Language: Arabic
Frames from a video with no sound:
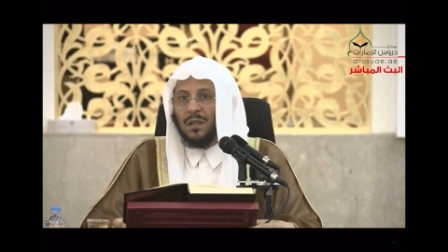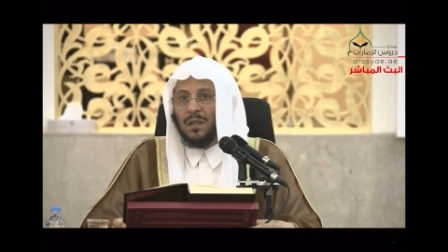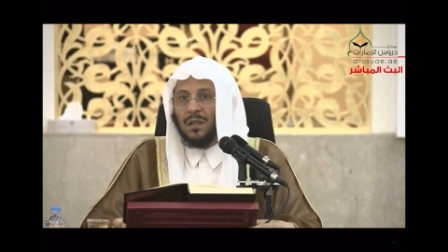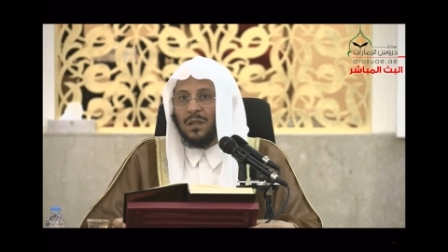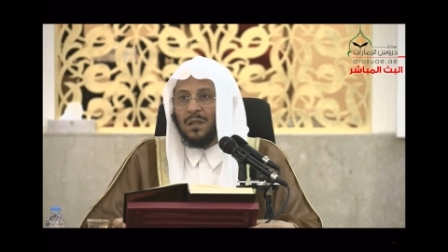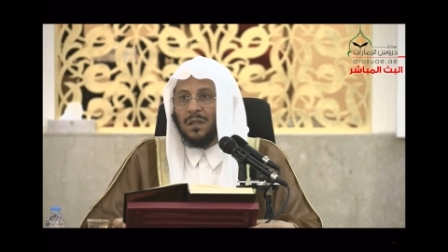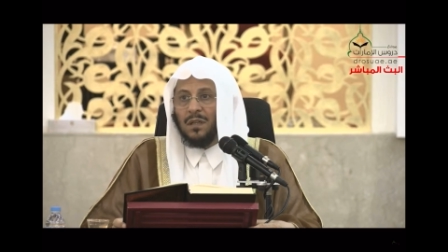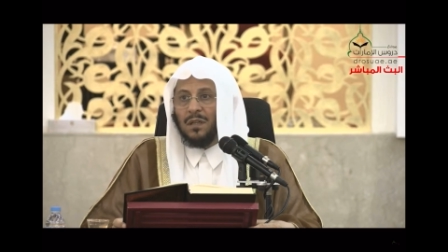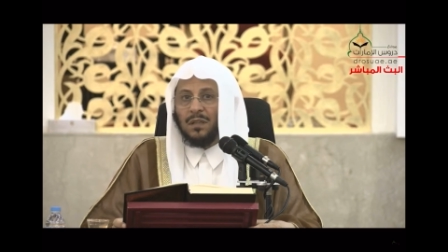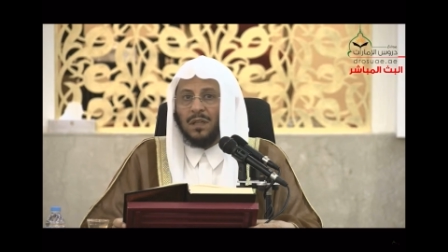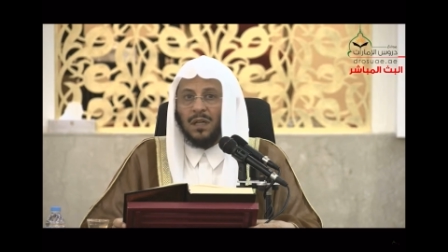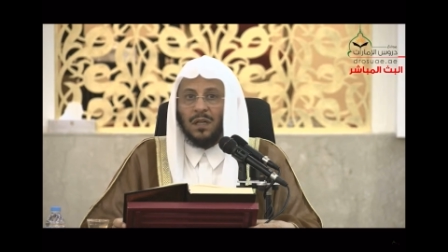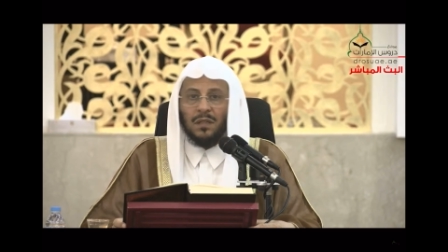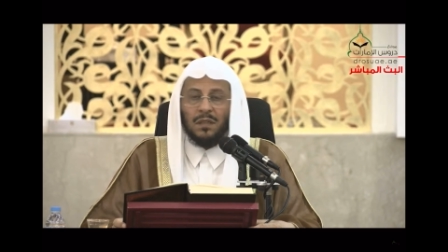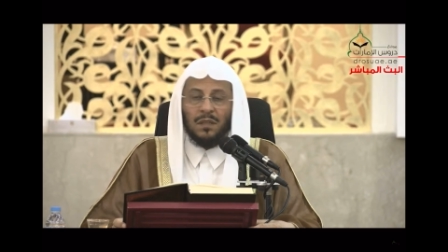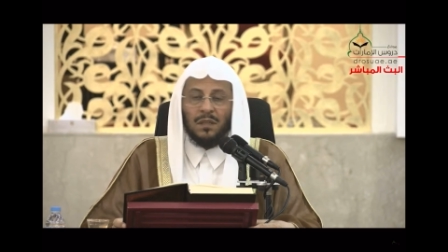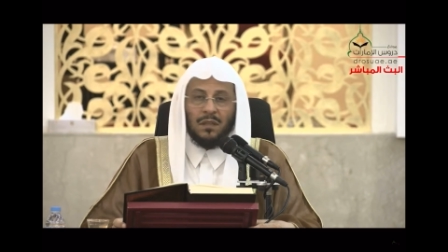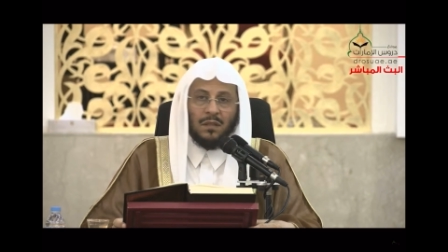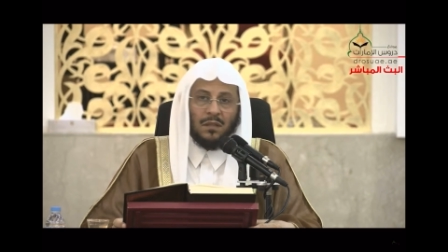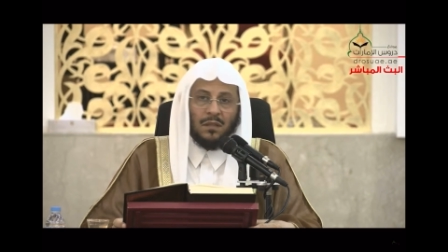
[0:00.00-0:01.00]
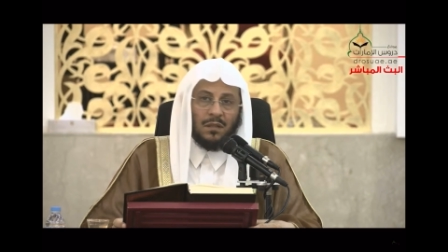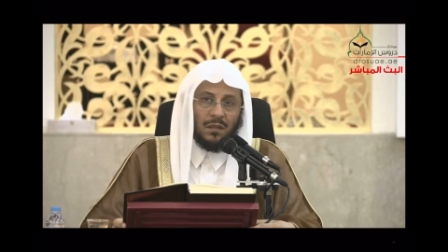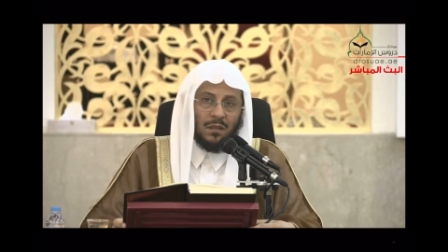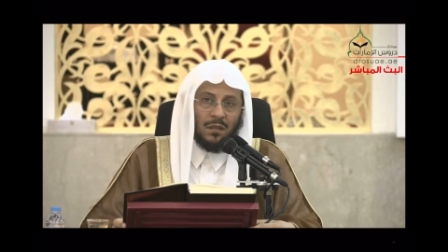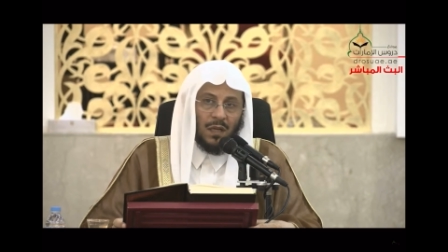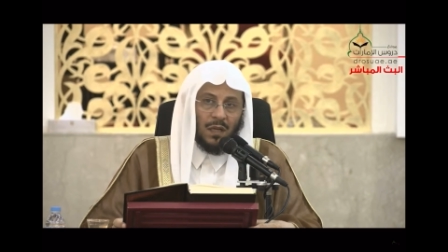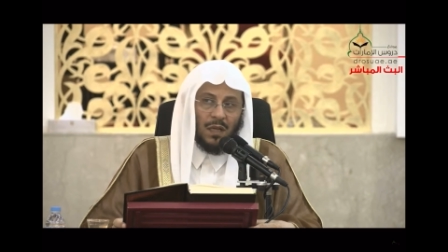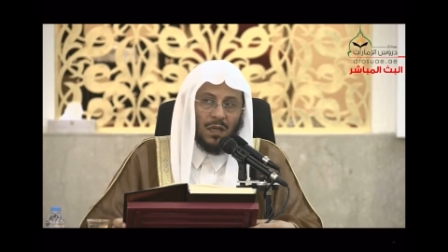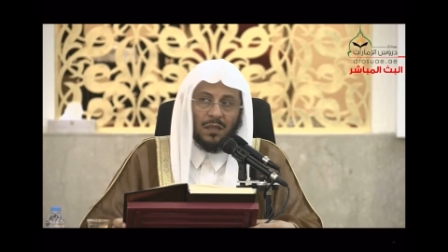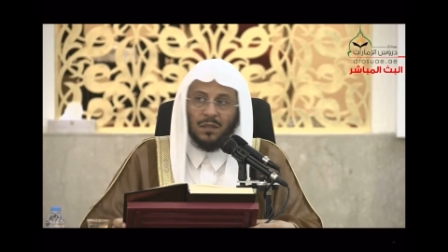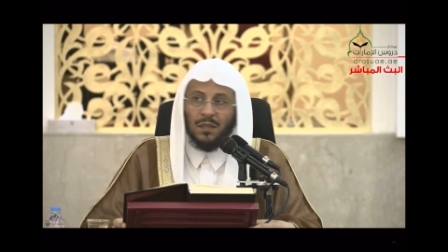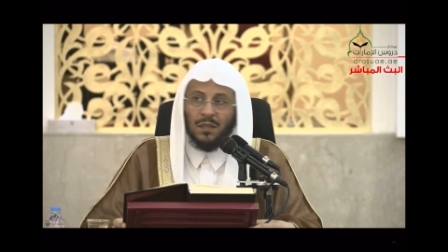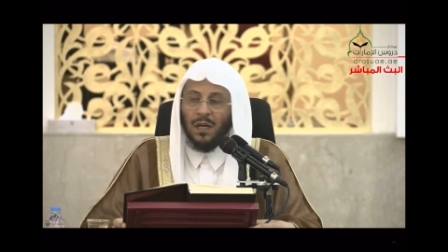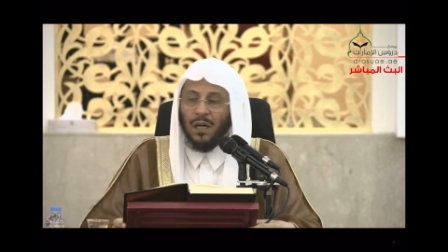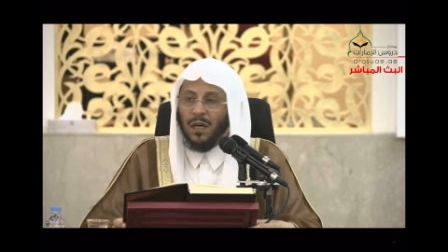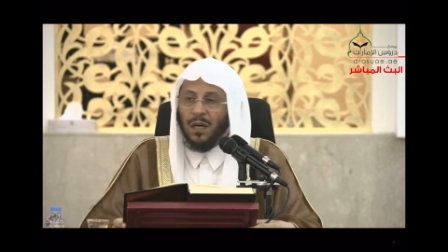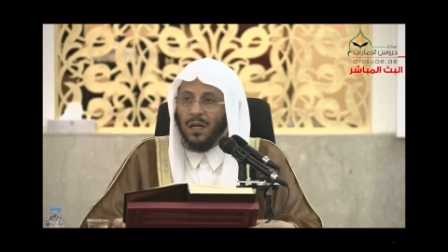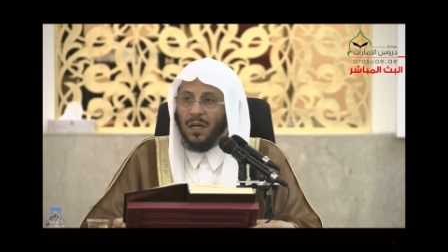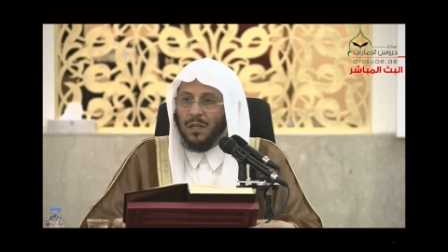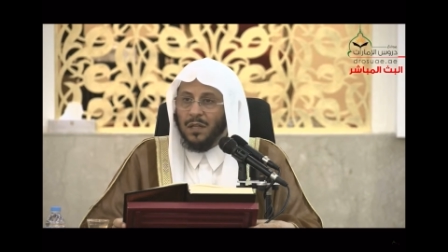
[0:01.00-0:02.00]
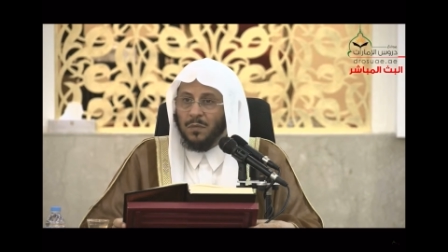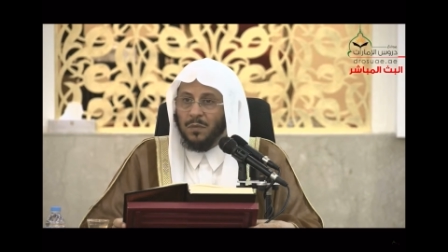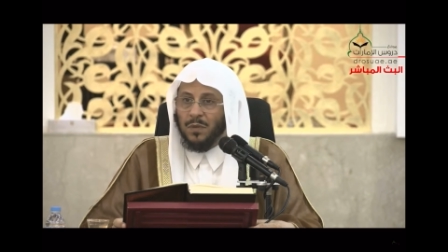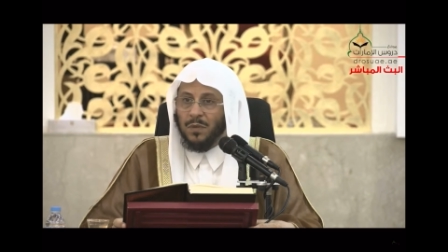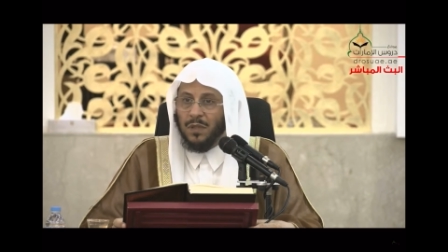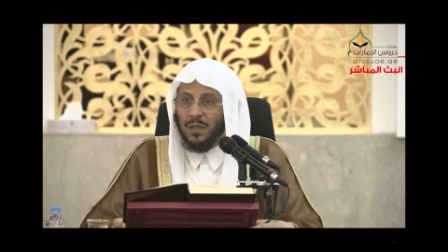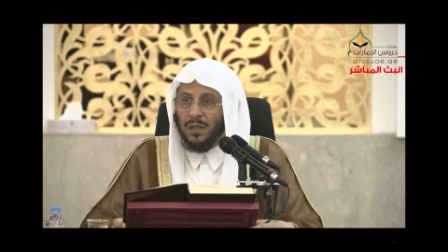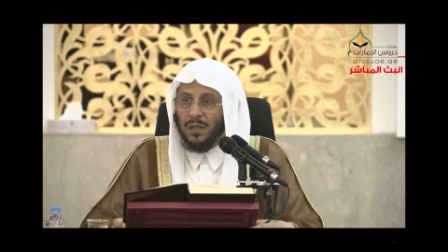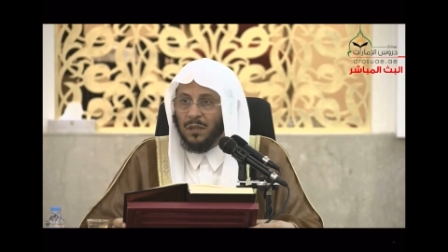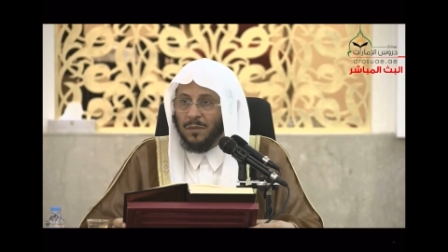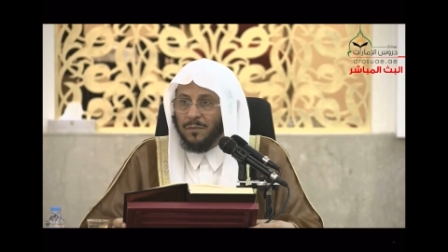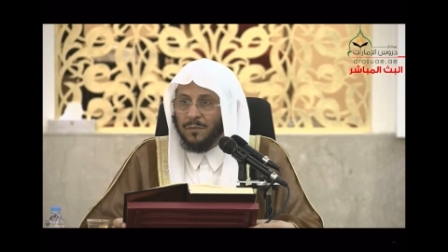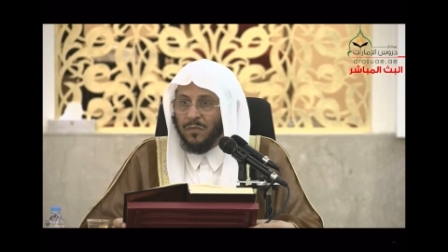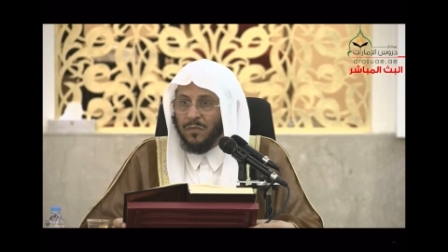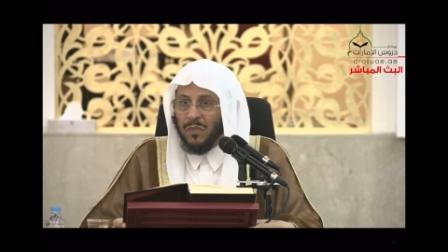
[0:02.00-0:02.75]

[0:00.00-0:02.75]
آه، يعني أحد أقاربه